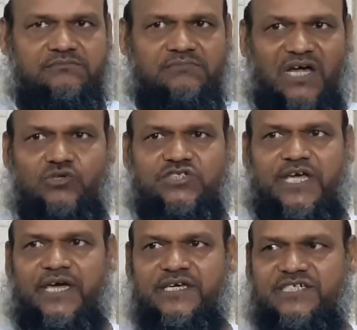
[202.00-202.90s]

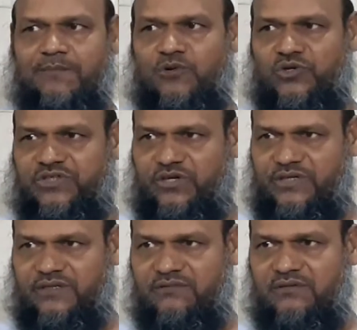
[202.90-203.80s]
মানুষকে হিসাব করতে
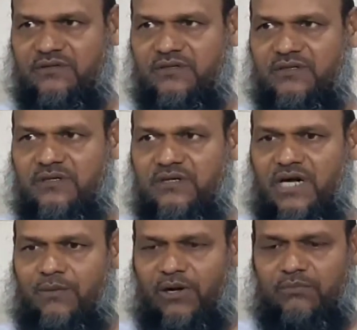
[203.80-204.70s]
হয়
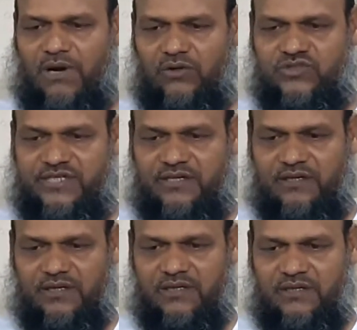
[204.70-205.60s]
আবার মানুষের
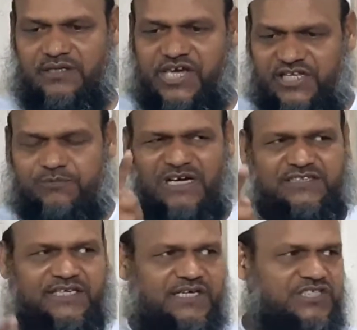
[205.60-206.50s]

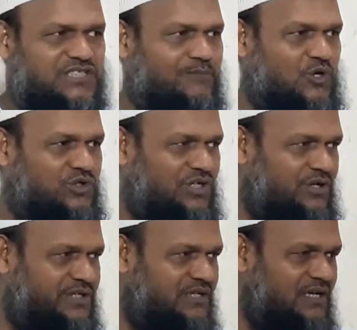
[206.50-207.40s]
খিদমতকে হিসাব করতে
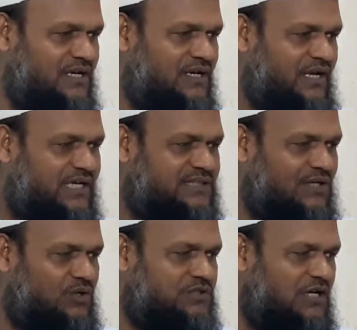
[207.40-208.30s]
হয় একটা
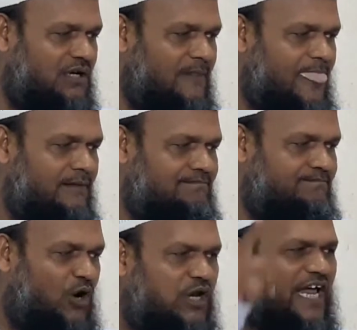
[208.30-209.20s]
কথা
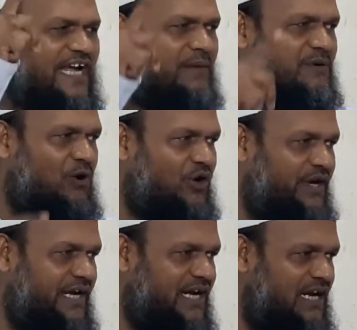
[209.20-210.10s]
বললেই আমি বড়
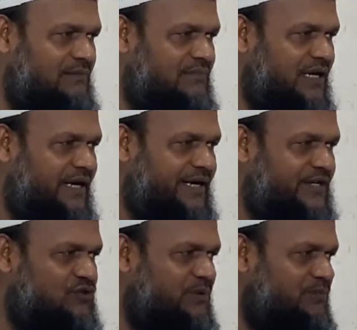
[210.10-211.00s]
হয়ে গেলাম
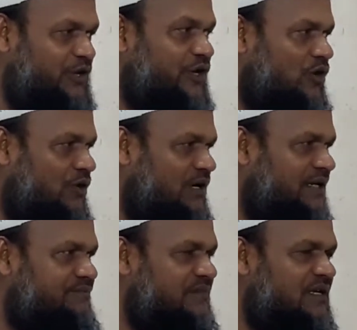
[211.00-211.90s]
এটা তুমি মনে করো না
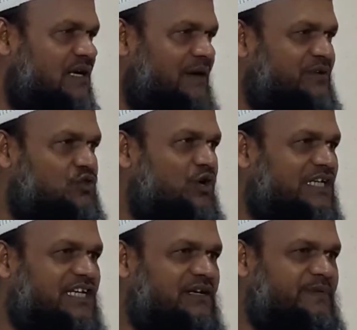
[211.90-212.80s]
আমি দুই
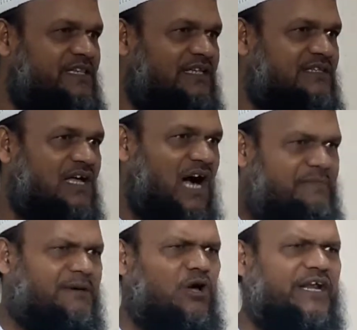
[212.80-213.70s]
আজান বেদাত
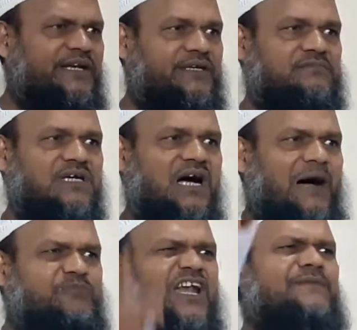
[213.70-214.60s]
আমি বলিনি
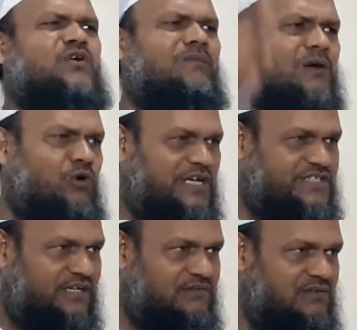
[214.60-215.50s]
আব্দুল ইবনু আমার বলেছেন